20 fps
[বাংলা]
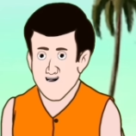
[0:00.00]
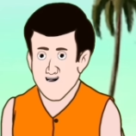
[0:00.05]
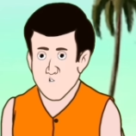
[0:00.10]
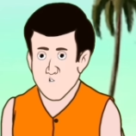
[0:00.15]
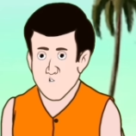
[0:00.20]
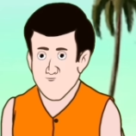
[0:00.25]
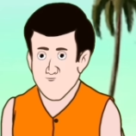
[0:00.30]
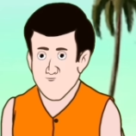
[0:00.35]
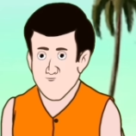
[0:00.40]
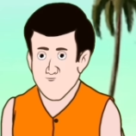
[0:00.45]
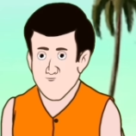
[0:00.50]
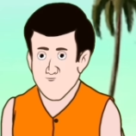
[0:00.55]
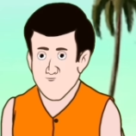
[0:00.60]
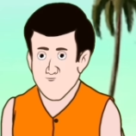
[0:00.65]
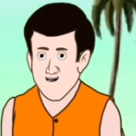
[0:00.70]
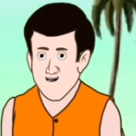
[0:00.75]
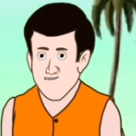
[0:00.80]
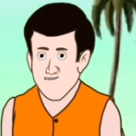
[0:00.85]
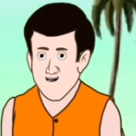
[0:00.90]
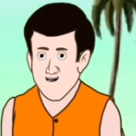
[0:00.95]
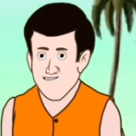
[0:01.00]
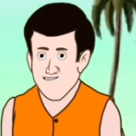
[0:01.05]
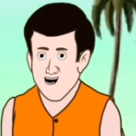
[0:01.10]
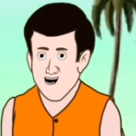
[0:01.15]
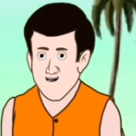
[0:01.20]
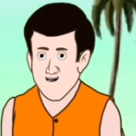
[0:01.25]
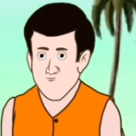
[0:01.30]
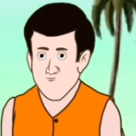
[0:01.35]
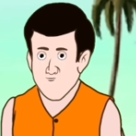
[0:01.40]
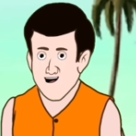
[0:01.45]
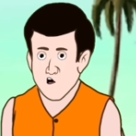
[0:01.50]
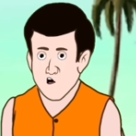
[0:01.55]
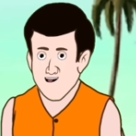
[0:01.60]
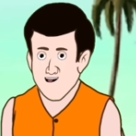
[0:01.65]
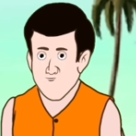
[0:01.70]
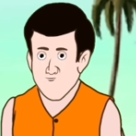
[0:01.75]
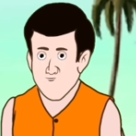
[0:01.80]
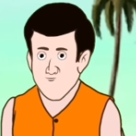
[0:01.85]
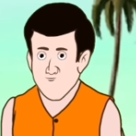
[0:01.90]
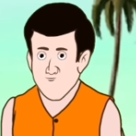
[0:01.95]
খাওয়া শরীরের পক্ষে
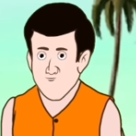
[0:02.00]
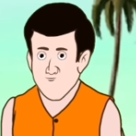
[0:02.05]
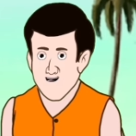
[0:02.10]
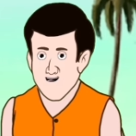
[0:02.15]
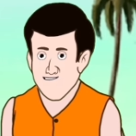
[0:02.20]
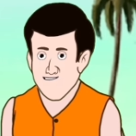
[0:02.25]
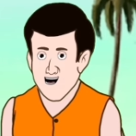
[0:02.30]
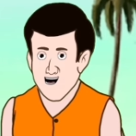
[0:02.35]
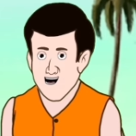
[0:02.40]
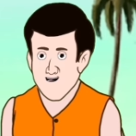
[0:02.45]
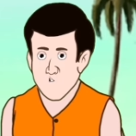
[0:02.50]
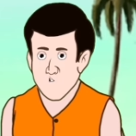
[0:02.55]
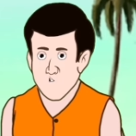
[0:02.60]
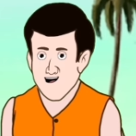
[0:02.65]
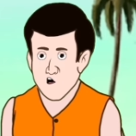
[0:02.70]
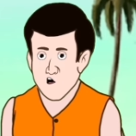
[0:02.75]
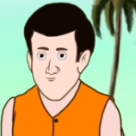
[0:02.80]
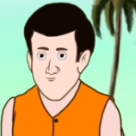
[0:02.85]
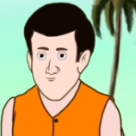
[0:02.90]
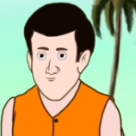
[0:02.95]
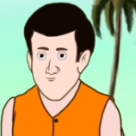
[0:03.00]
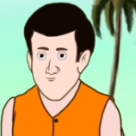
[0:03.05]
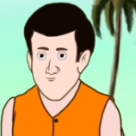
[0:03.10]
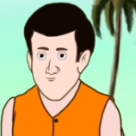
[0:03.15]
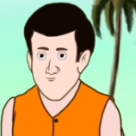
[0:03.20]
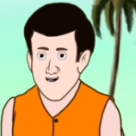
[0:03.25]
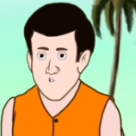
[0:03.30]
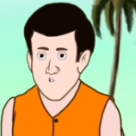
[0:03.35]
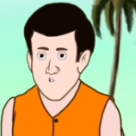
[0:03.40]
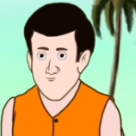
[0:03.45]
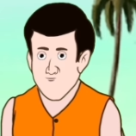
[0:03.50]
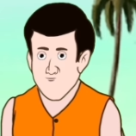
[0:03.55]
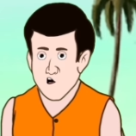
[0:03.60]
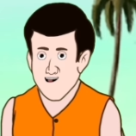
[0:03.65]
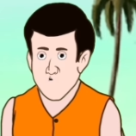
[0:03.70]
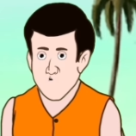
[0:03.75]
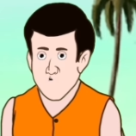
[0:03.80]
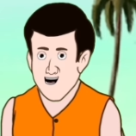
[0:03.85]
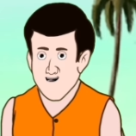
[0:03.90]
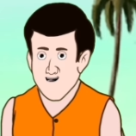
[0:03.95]
খুবই ভালো এই
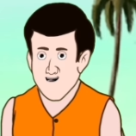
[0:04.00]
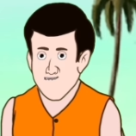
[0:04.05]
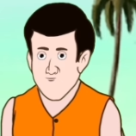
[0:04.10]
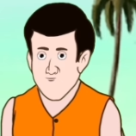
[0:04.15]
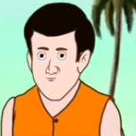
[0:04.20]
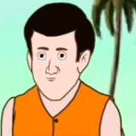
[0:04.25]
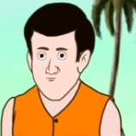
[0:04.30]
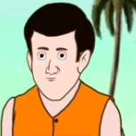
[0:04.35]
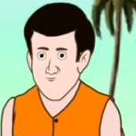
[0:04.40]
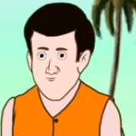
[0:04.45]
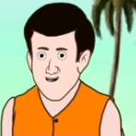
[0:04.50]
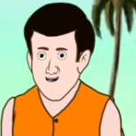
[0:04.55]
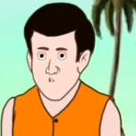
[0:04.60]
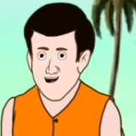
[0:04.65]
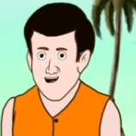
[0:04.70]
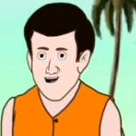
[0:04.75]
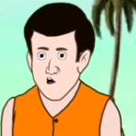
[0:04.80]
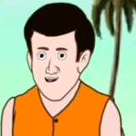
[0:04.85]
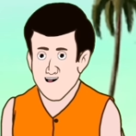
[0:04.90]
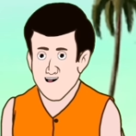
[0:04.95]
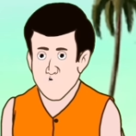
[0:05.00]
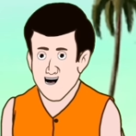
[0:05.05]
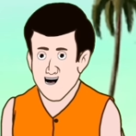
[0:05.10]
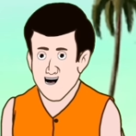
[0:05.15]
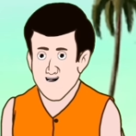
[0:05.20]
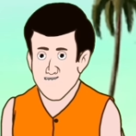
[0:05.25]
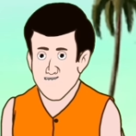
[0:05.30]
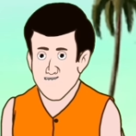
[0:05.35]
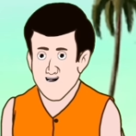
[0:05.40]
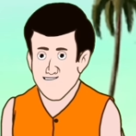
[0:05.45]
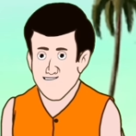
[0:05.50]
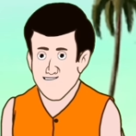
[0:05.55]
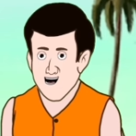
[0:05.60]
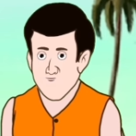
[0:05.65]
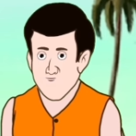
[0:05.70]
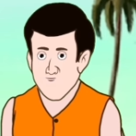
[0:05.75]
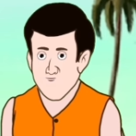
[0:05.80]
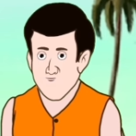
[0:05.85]
কলসিটি বাড়িতেই নিয়ে যায়